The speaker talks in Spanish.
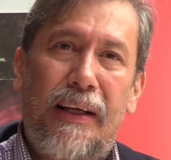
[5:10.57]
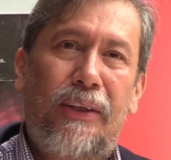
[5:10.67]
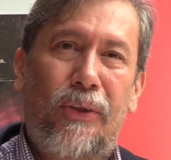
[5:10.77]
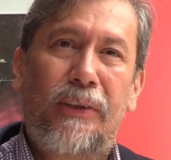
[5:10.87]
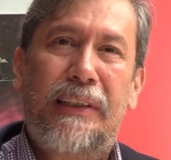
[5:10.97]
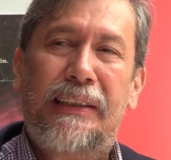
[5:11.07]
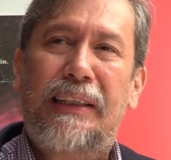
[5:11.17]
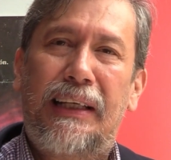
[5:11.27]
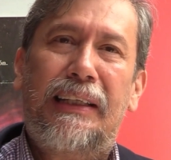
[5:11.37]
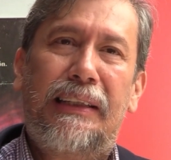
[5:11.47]

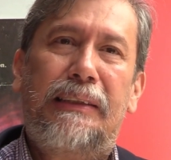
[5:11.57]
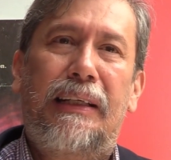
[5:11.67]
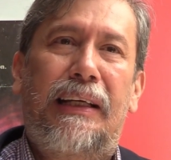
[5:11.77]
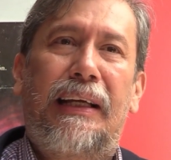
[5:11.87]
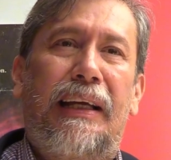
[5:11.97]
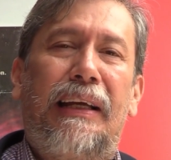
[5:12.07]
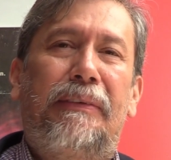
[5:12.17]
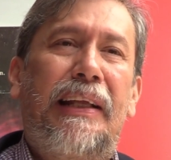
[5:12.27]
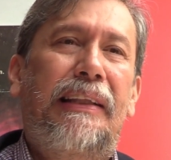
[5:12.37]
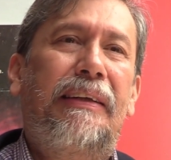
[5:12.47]
Entonces, e, e, e,
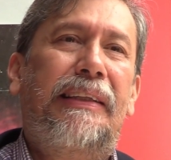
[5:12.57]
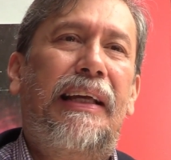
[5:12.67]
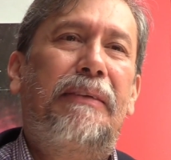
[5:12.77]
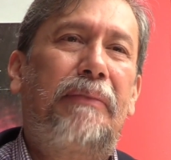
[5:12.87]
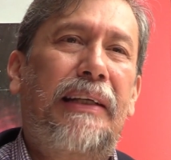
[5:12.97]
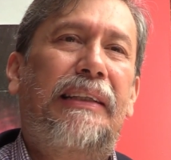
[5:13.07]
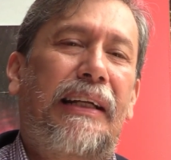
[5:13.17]
evidentemente además